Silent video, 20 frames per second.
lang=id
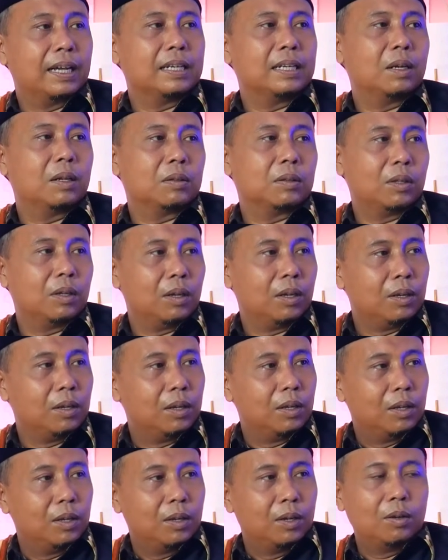illallah
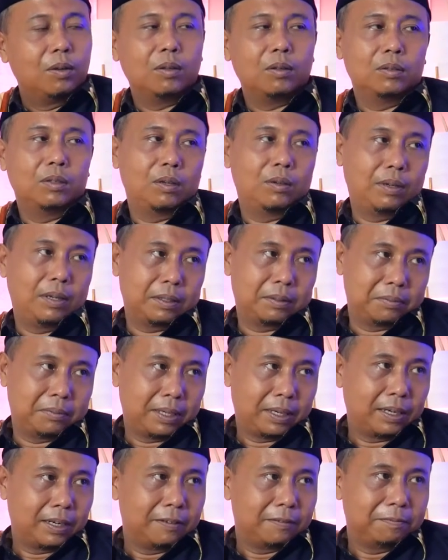wallahu
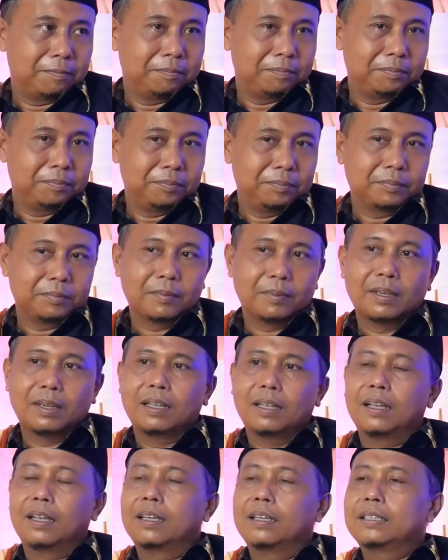akbar.
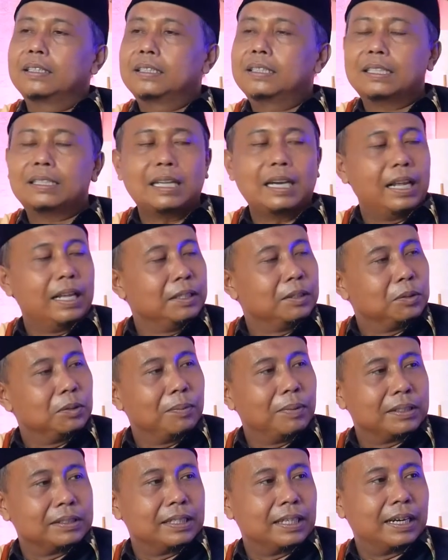Setelah itu
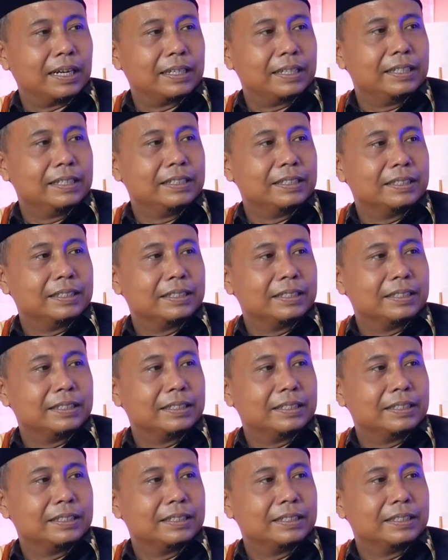Mbak Sherly